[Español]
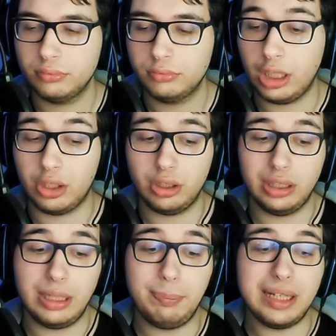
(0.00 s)
Bueno,
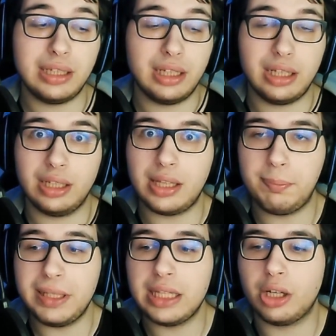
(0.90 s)
depende, de
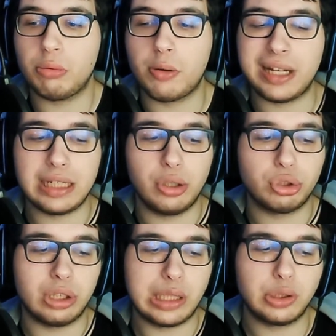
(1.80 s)
depende de cómo vayan
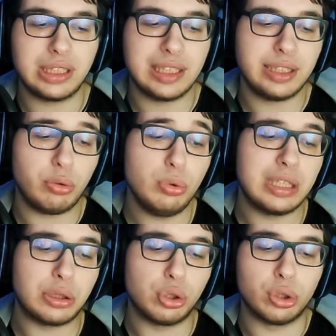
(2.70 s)
los horarios. Es que se
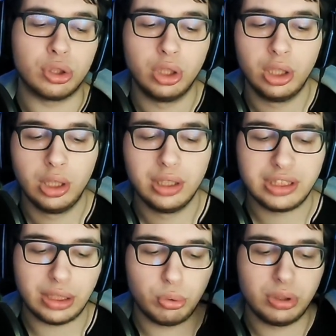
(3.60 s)
junta todo.
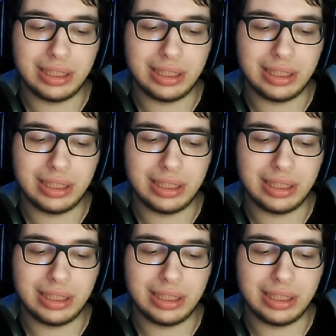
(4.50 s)
Se junta